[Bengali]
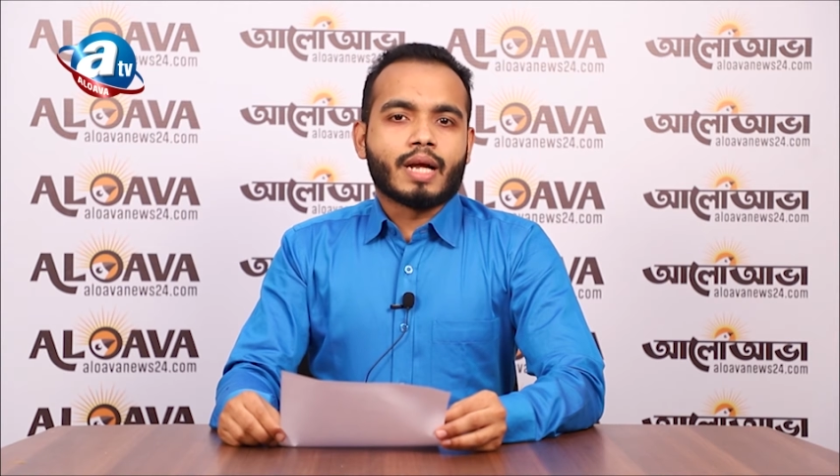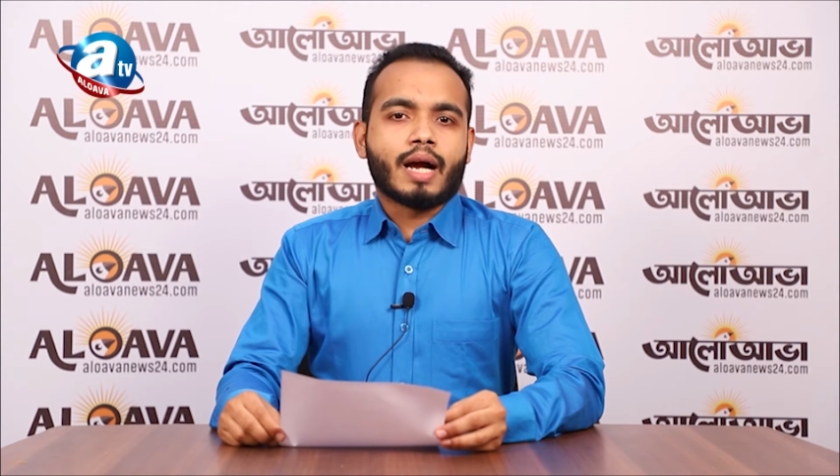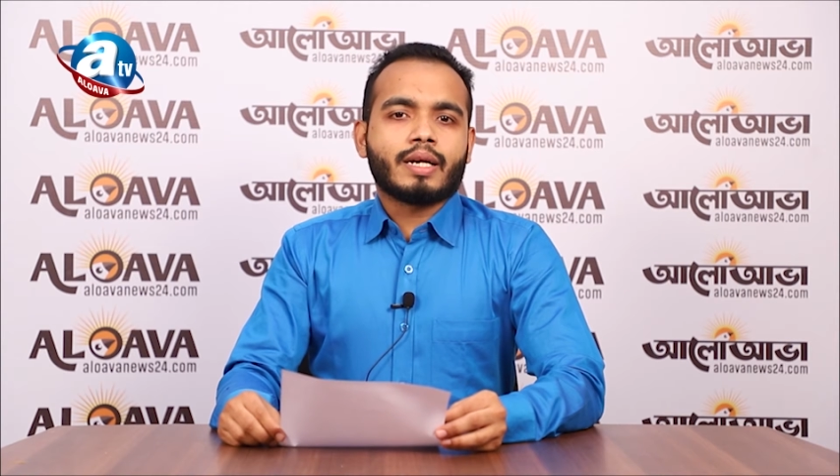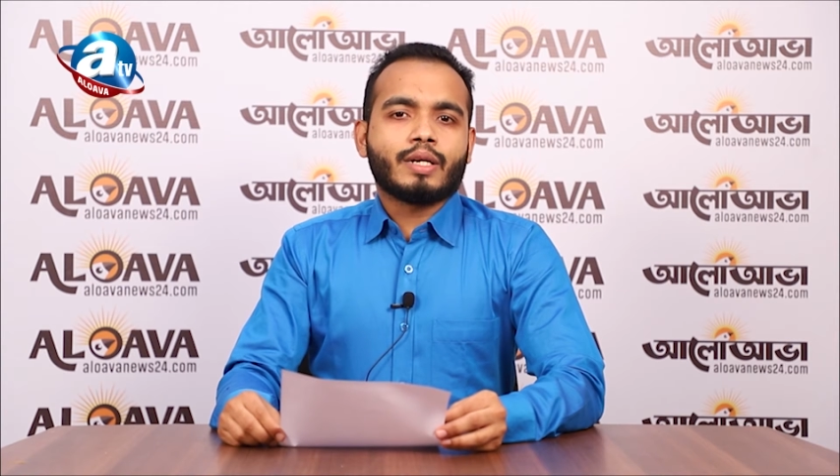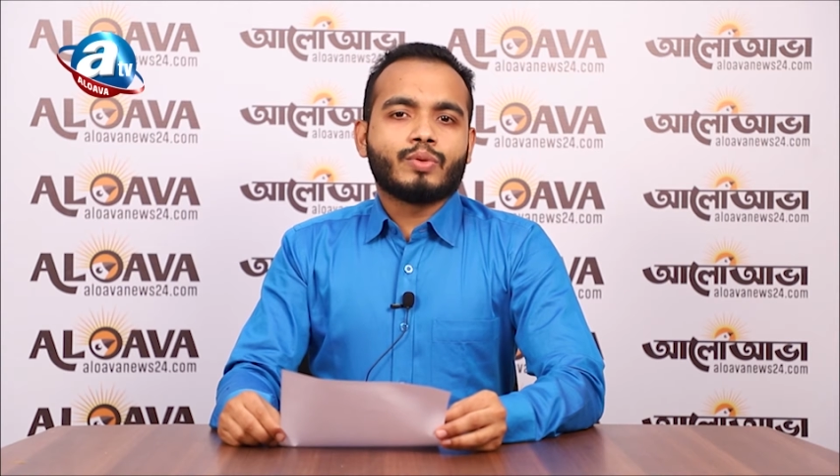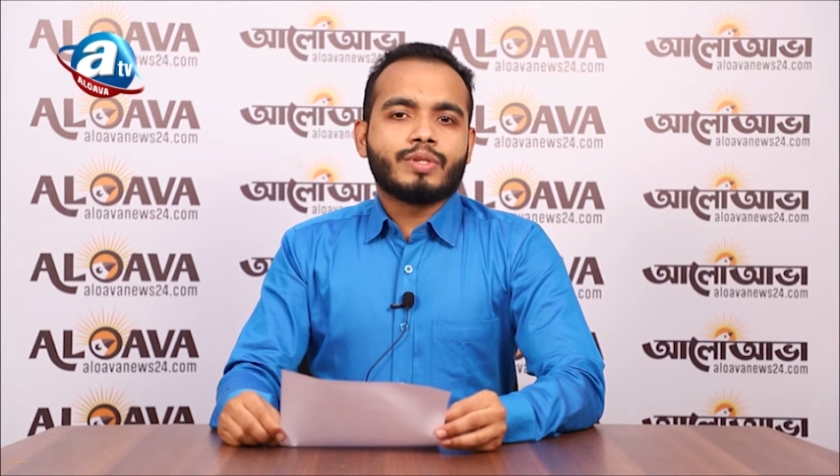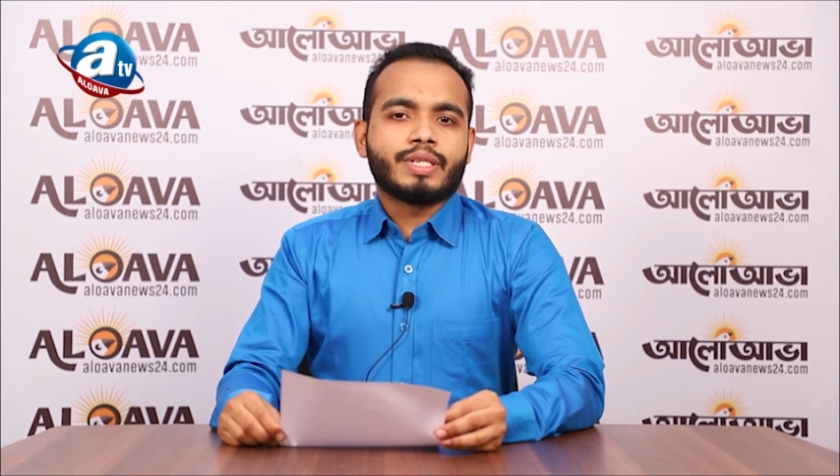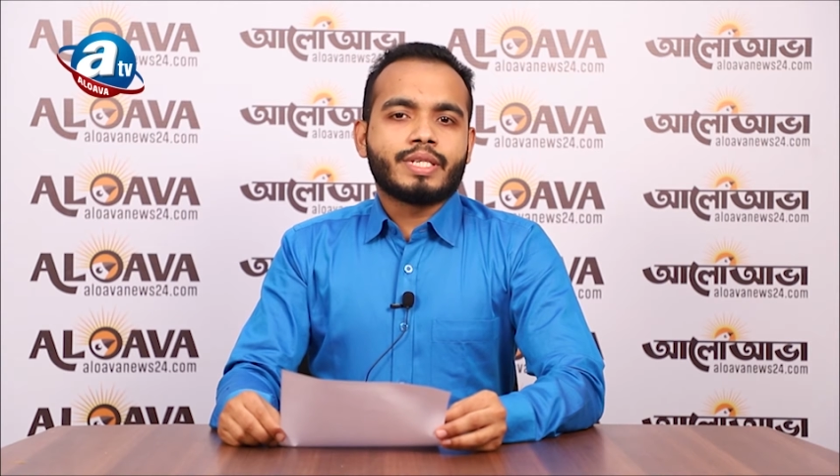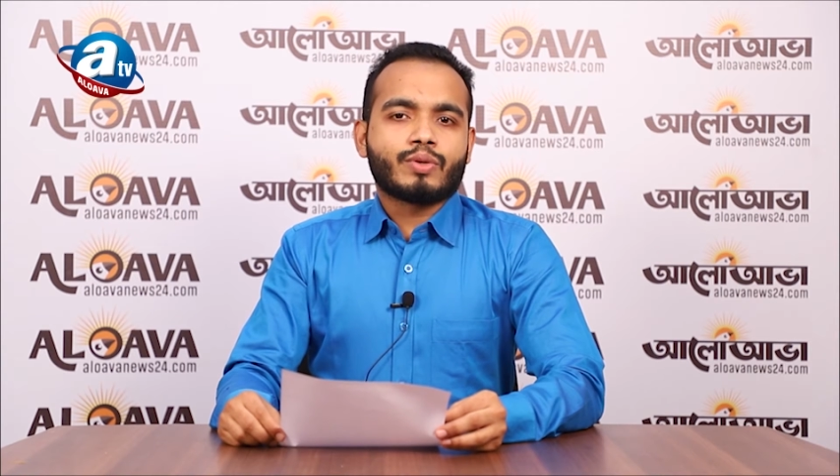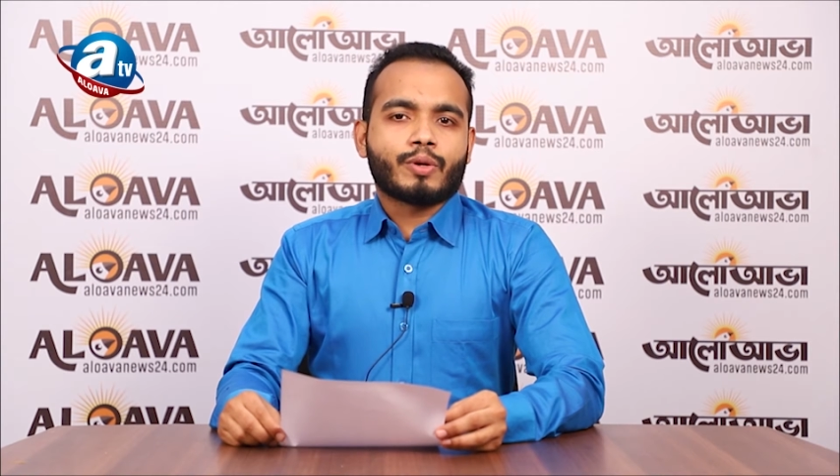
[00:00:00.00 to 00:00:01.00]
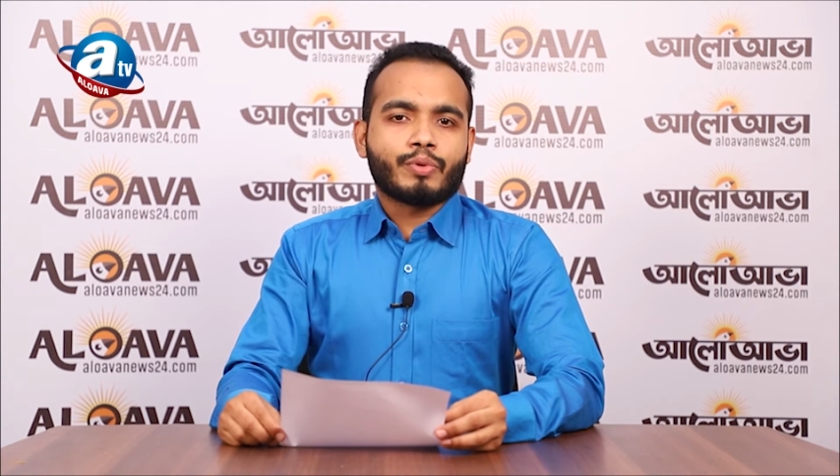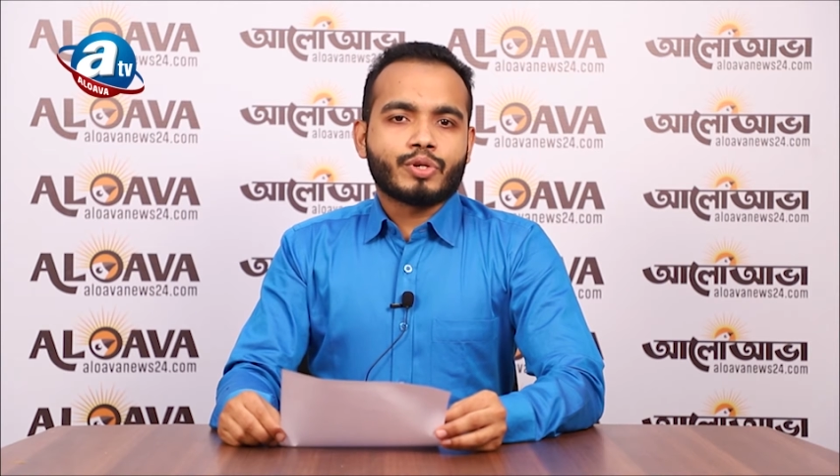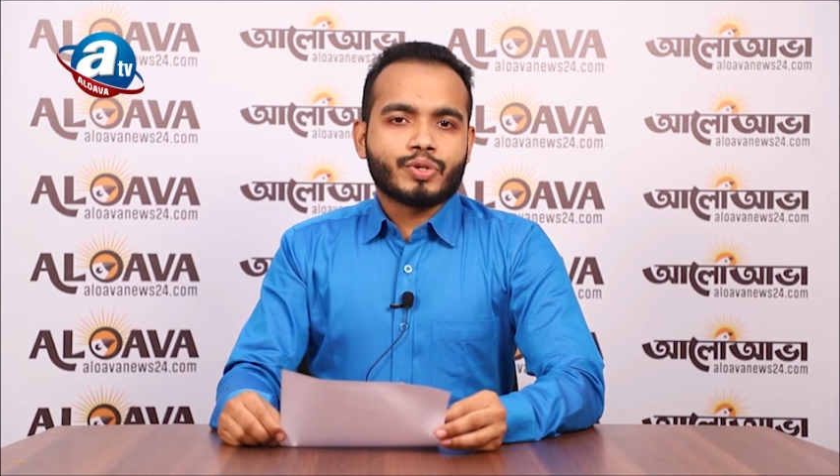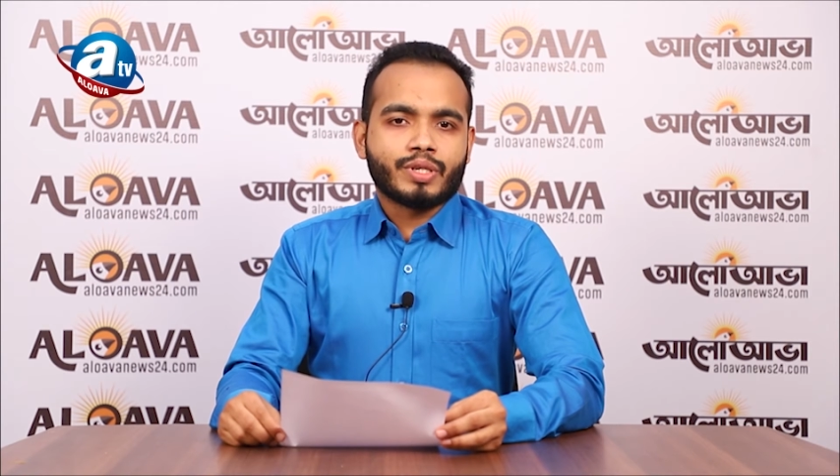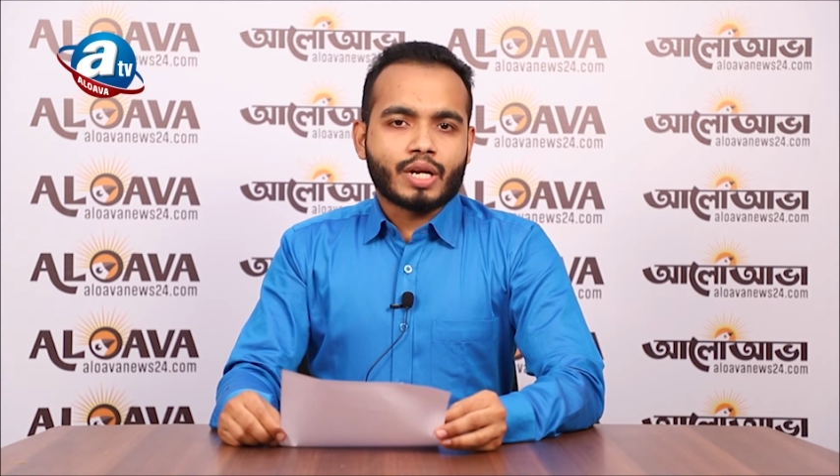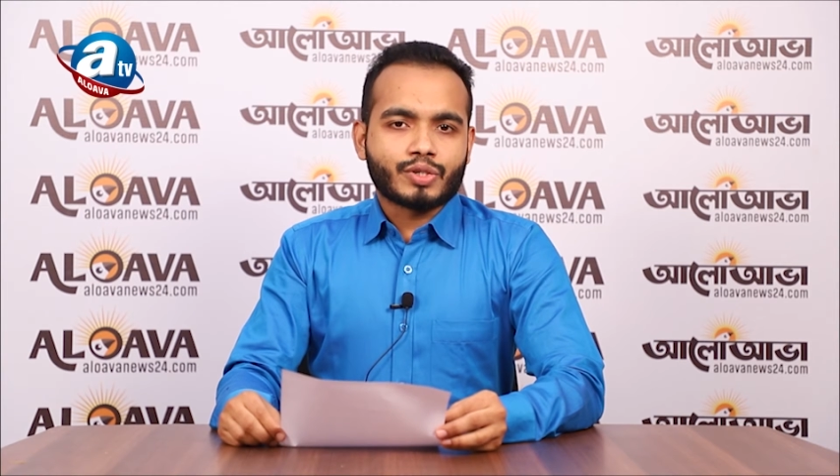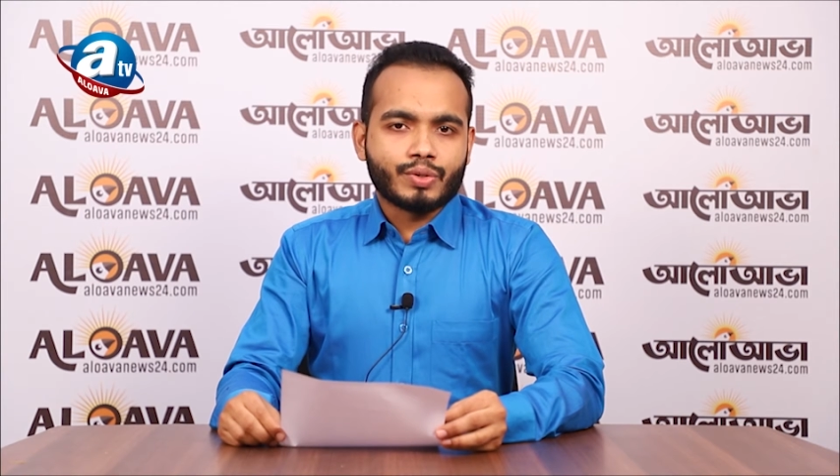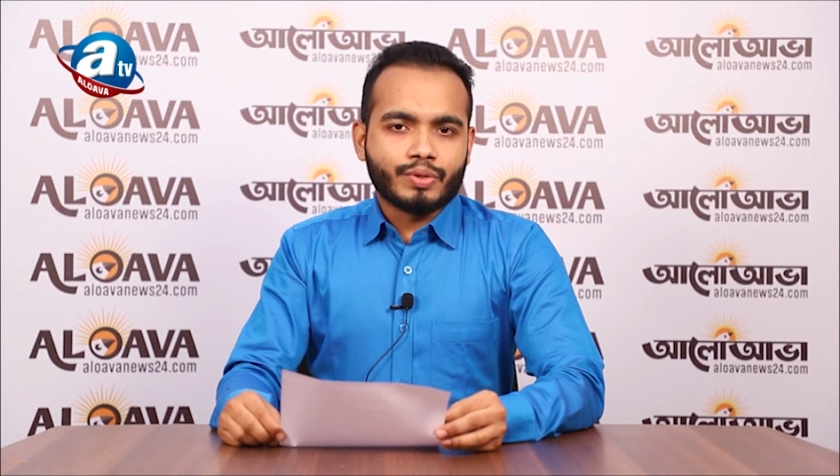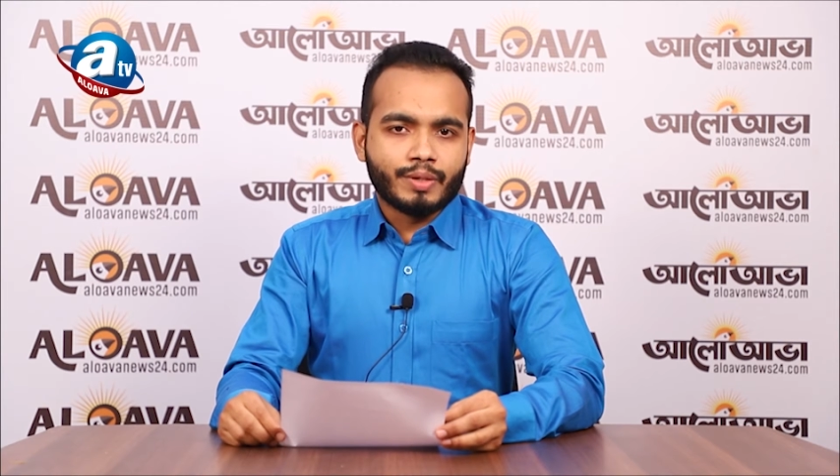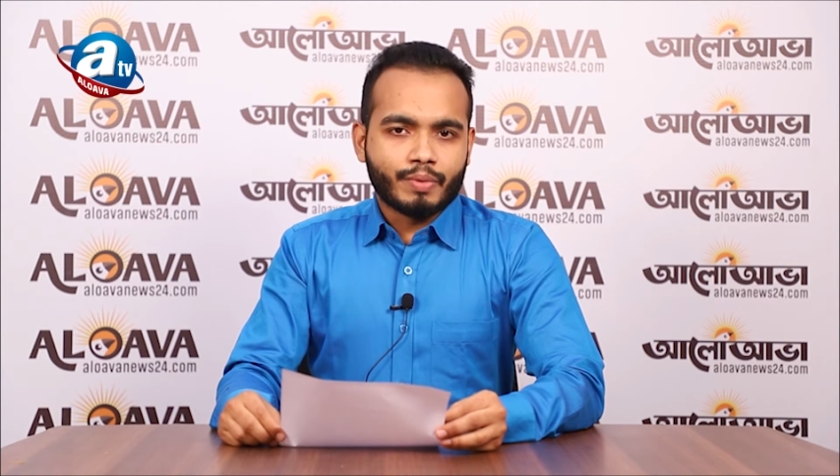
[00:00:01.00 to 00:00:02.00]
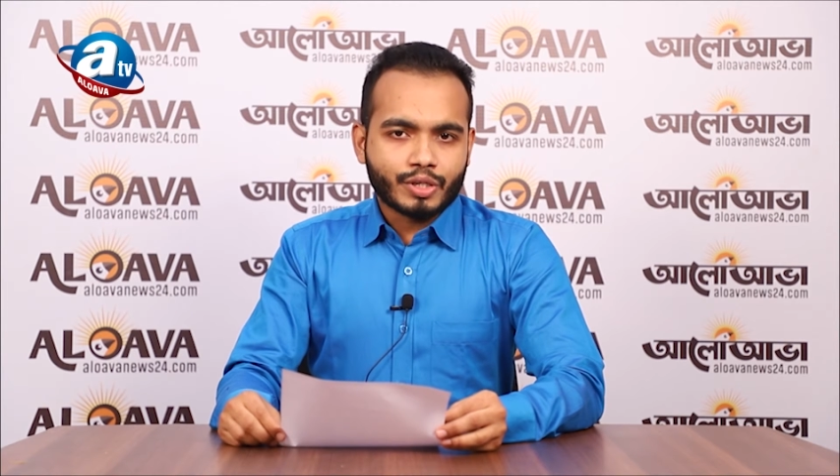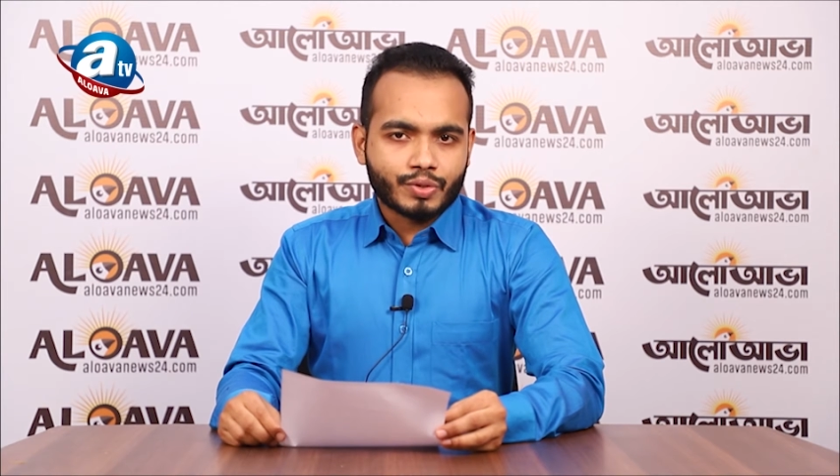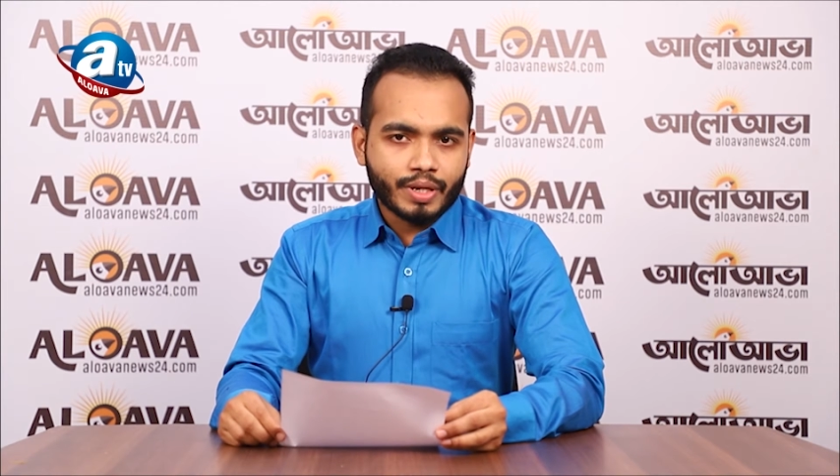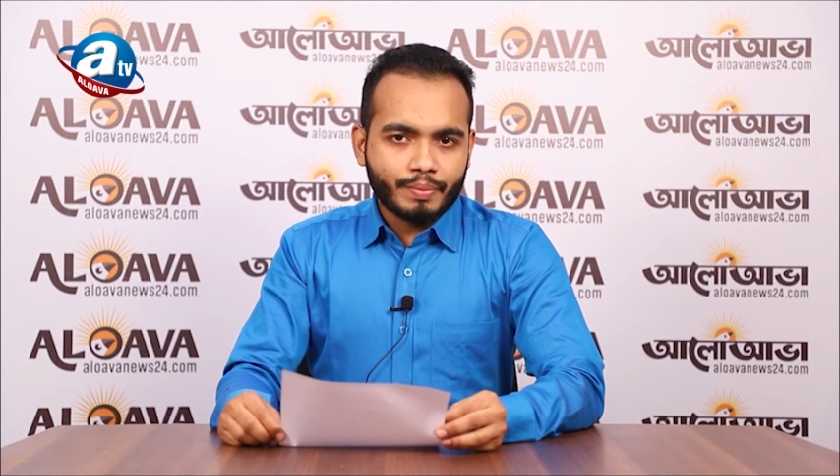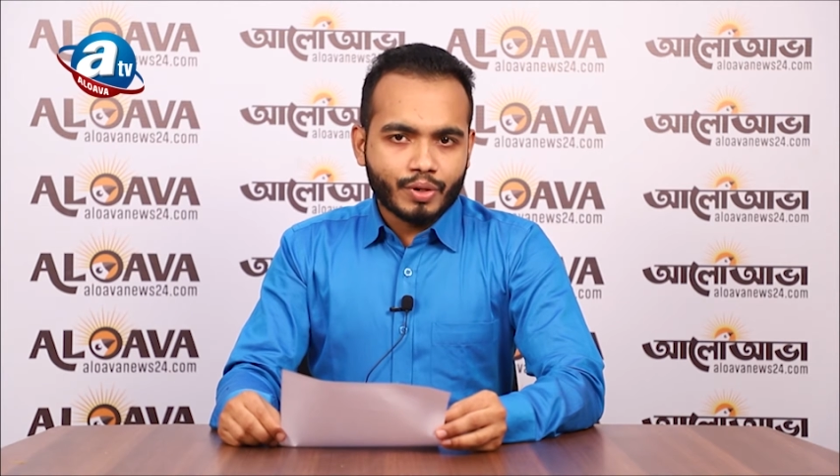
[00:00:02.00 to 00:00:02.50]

ঢাকার দুই সিটি কর্পোরেশনের আসন্ন নির্বাচনে